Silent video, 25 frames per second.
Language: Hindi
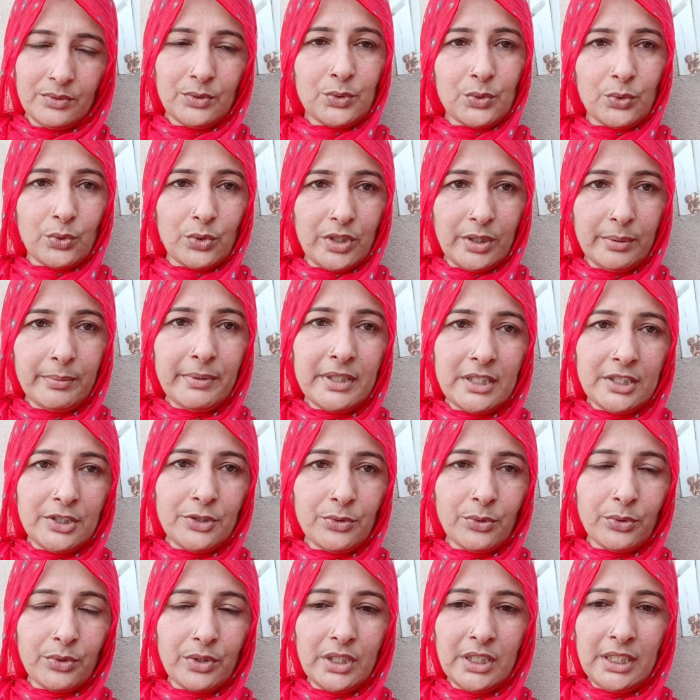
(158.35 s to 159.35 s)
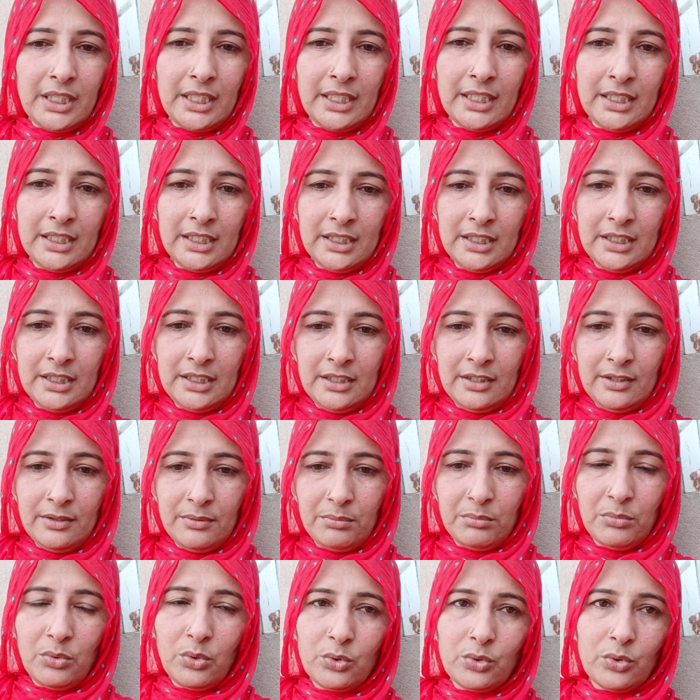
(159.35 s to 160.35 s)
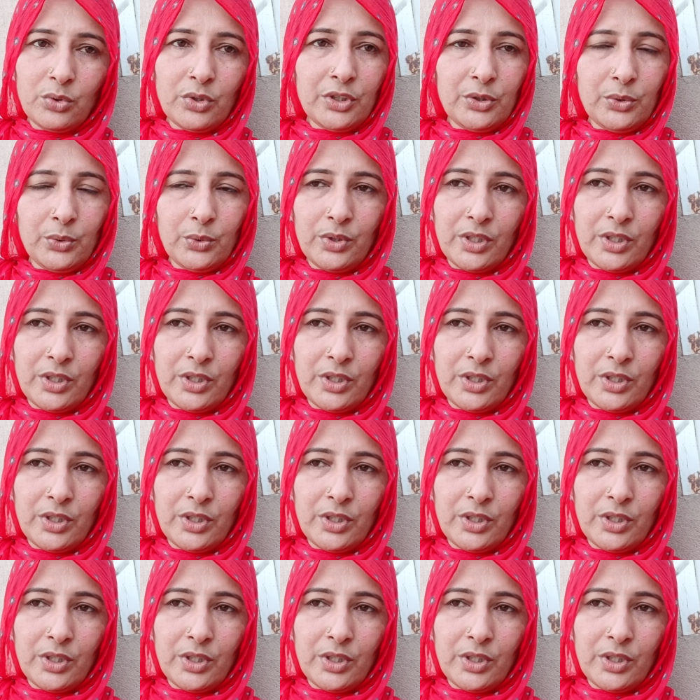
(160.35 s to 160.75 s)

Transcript: छोटी बेटी छोटी है मोटोड़ी दो